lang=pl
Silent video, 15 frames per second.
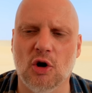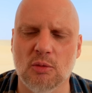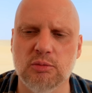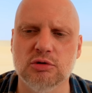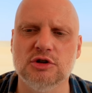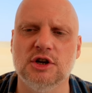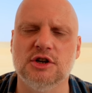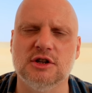
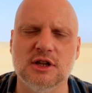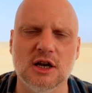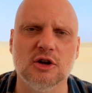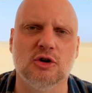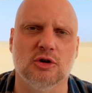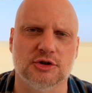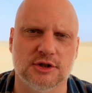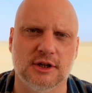obudzić
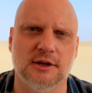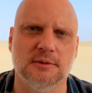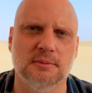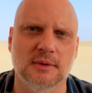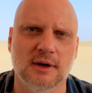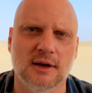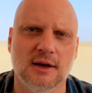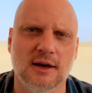tylko z
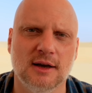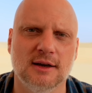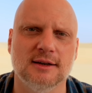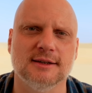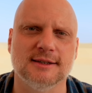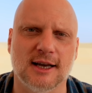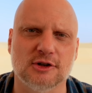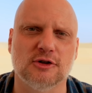tym,
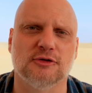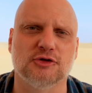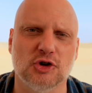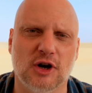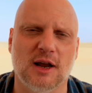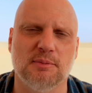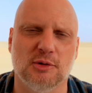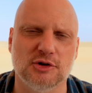za co
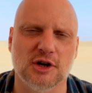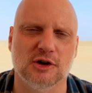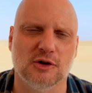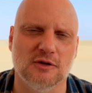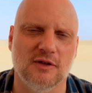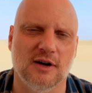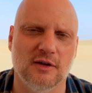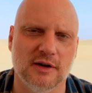wczoraj
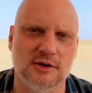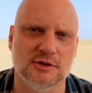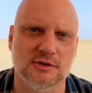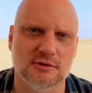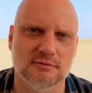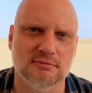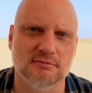podziękowałeś?